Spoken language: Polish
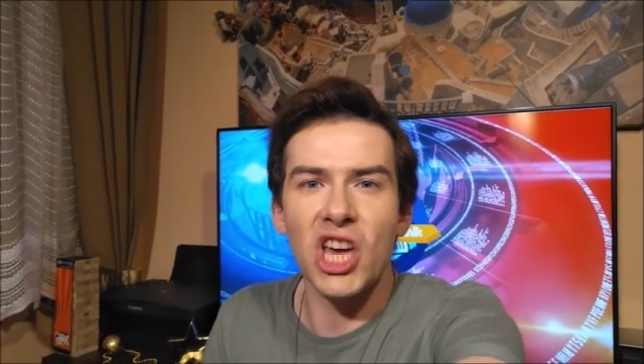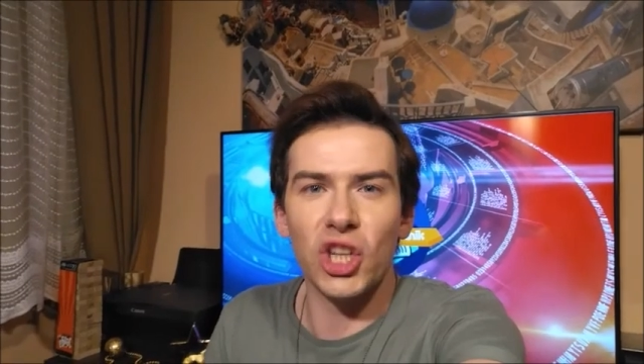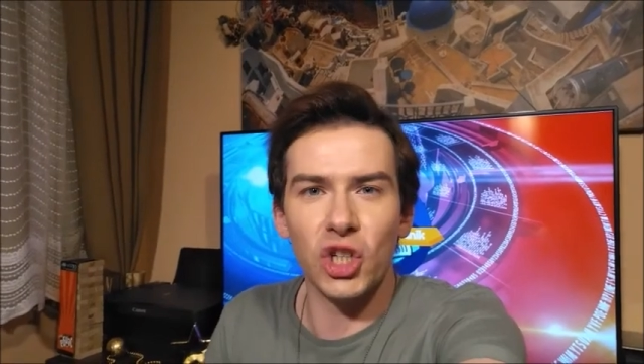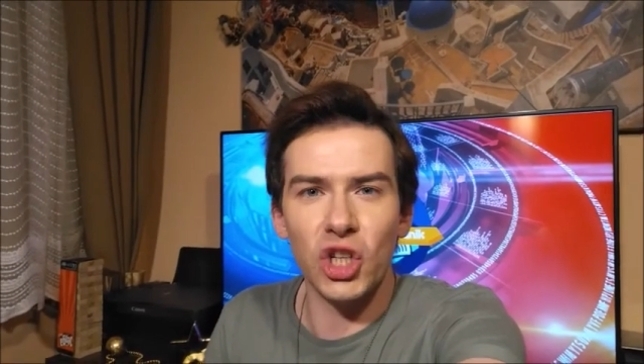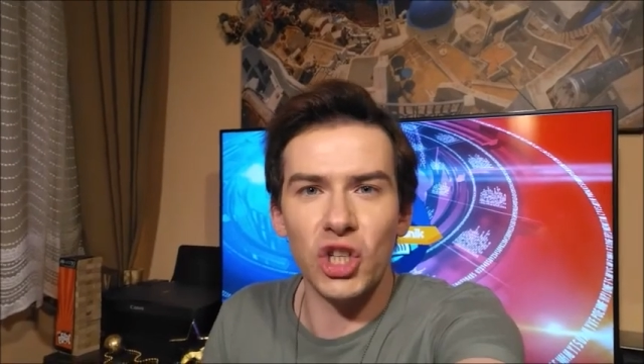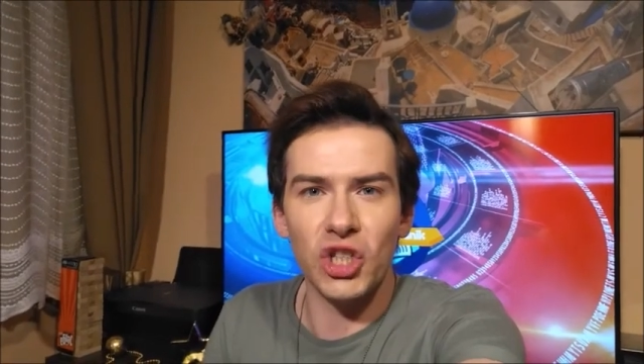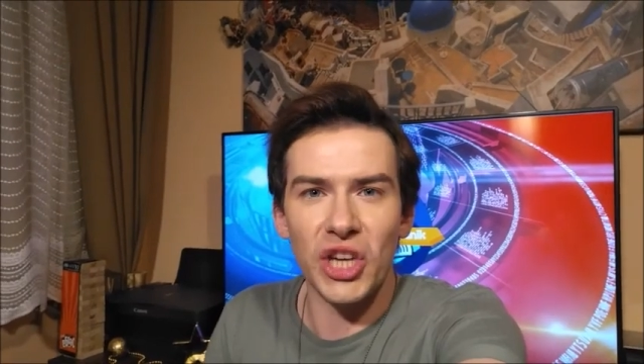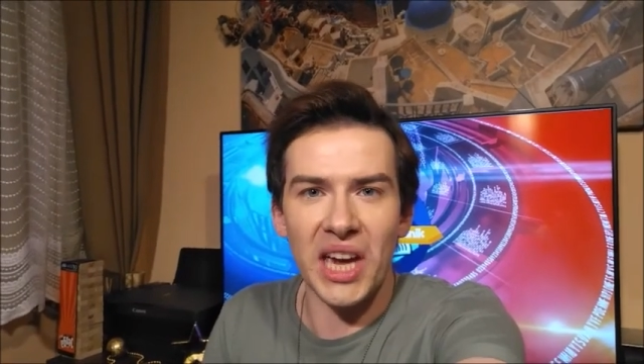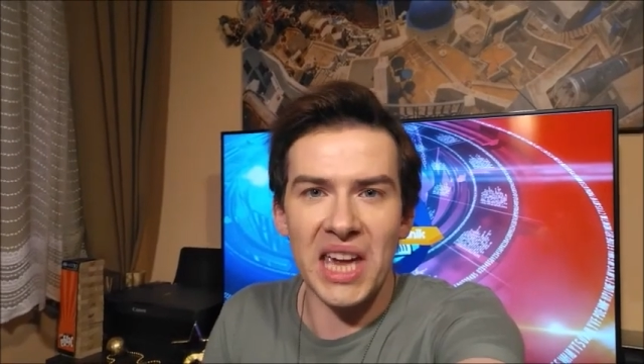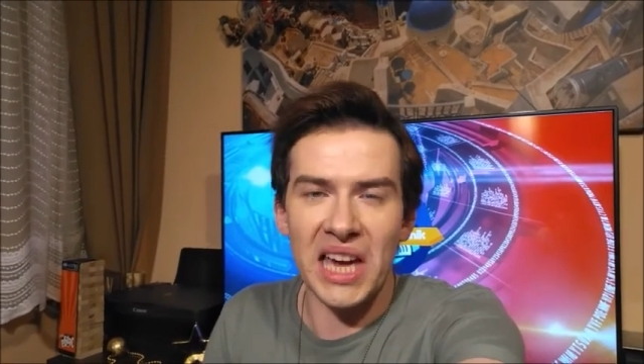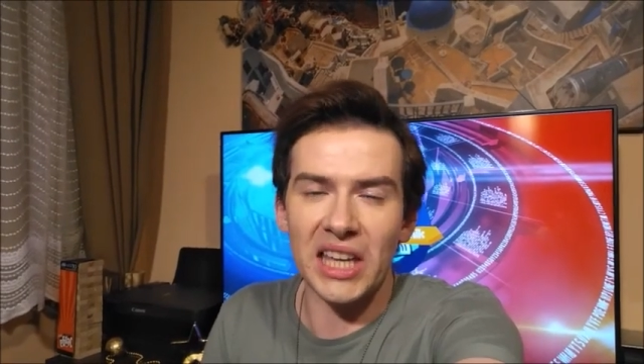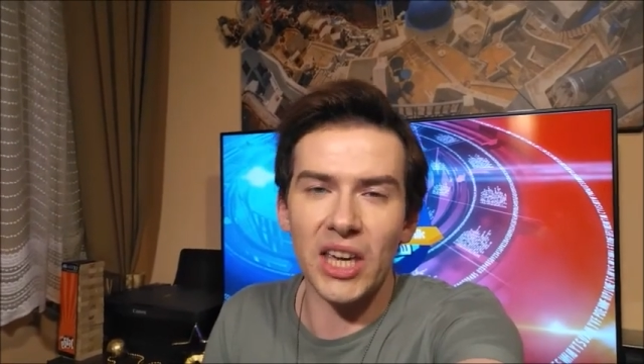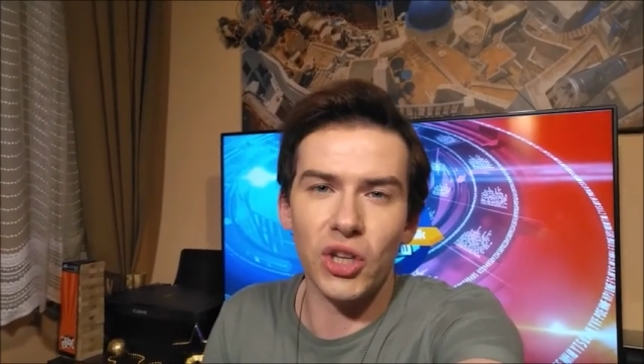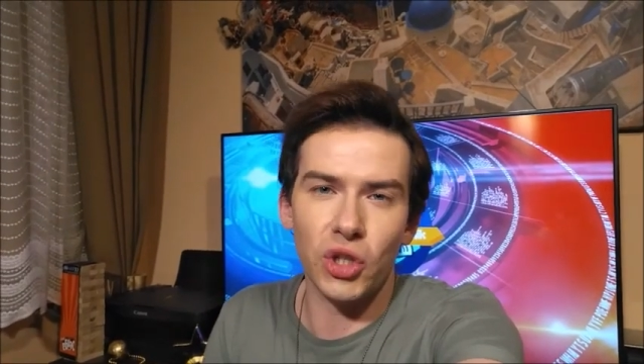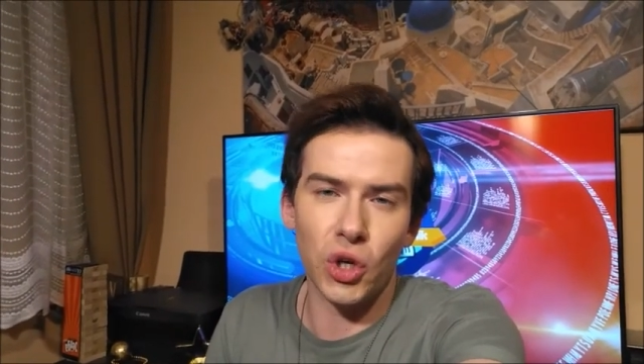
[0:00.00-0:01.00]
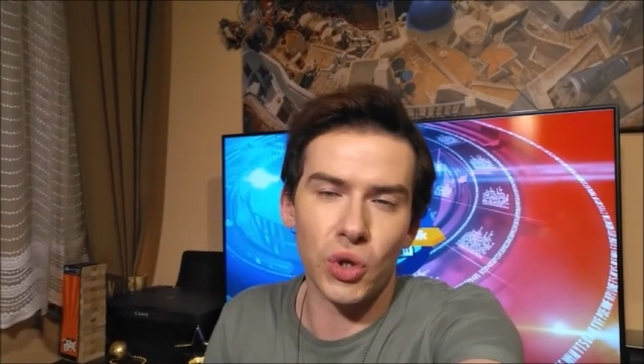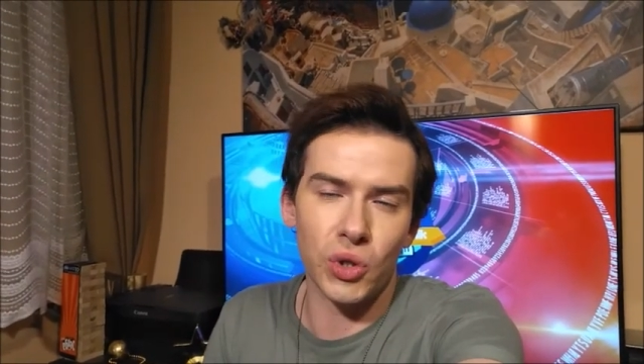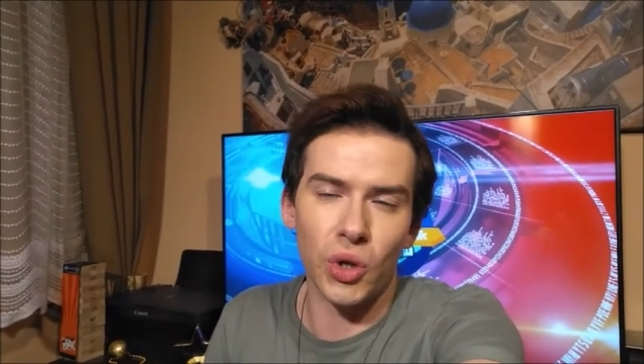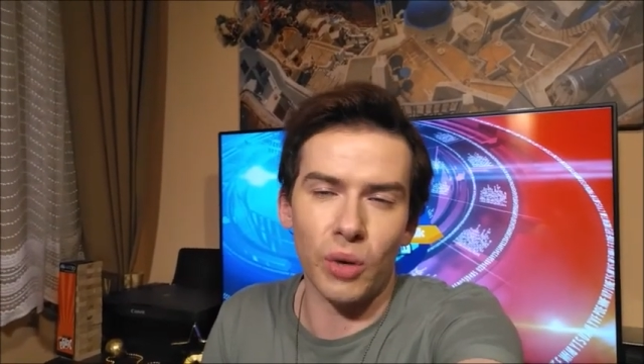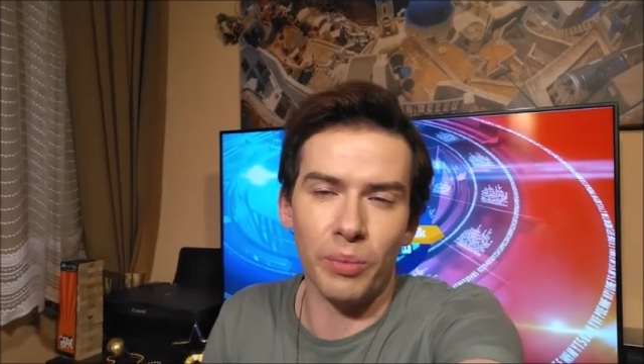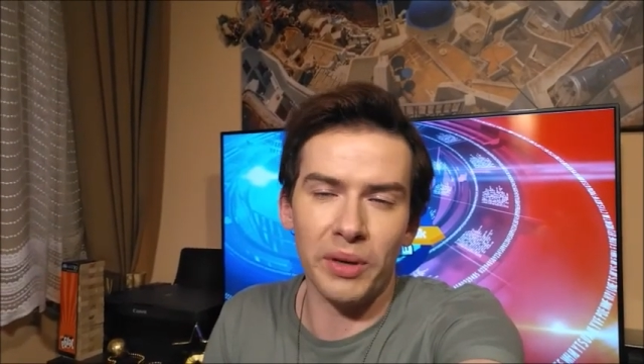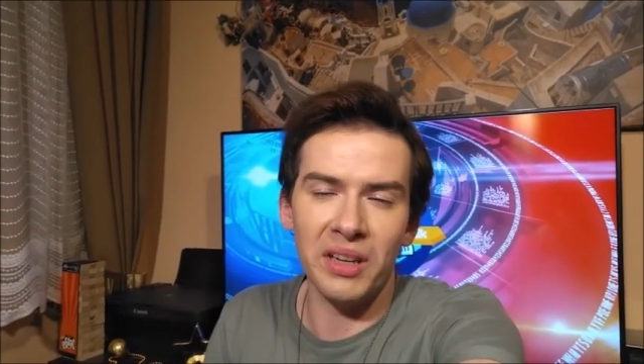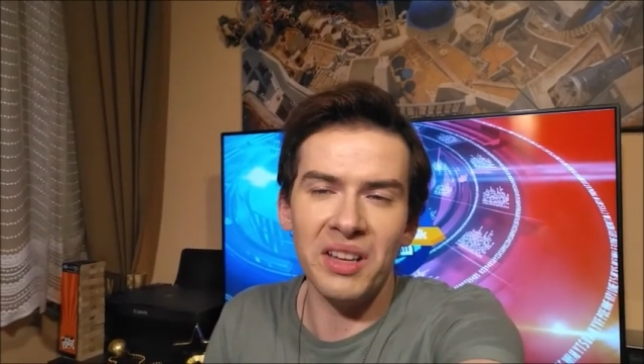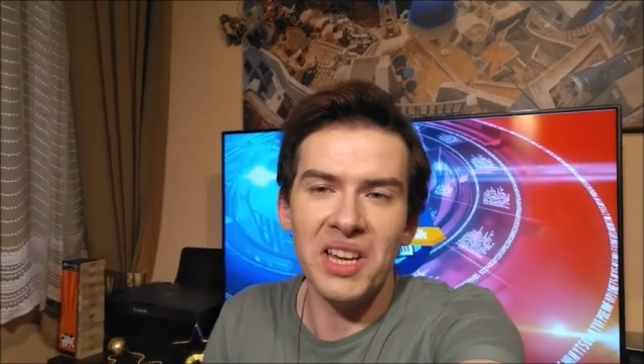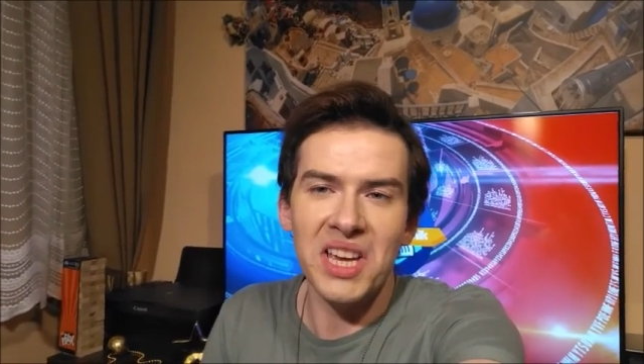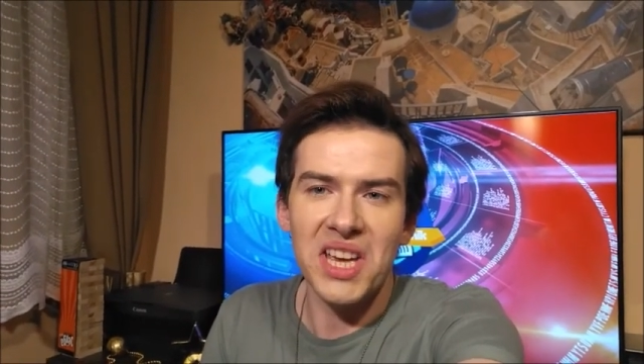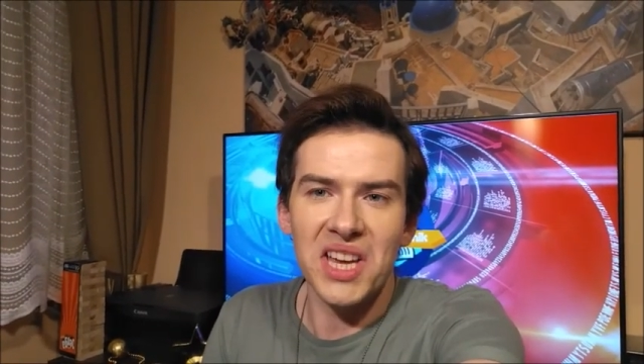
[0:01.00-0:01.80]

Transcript: życia jakiejś osoby.